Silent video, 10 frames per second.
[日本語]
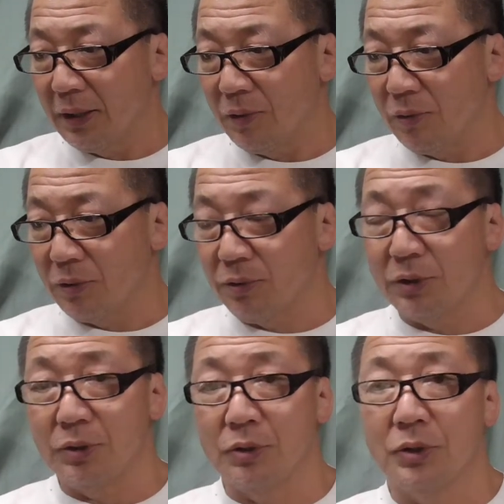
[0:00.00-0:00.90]
いろいろぐっ
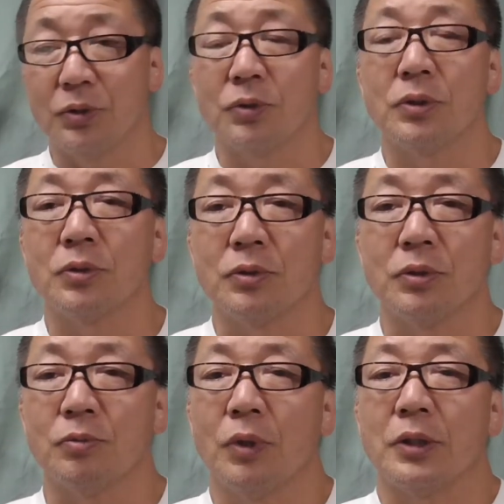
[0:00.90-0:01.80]
ちゅぐっちゅぐっちゅぐっ
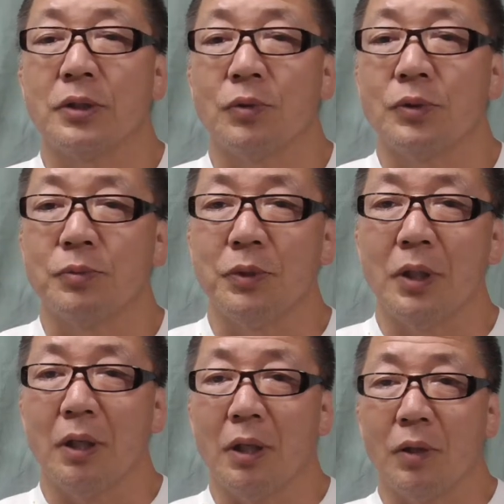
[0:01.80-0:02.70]
ちゅ、あ、っちこっち見
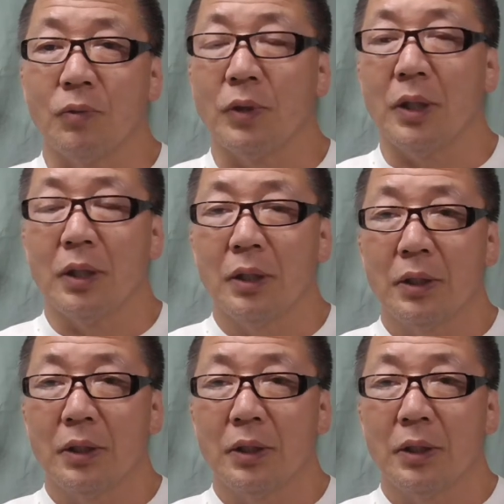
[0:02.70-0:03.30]
ながらほんな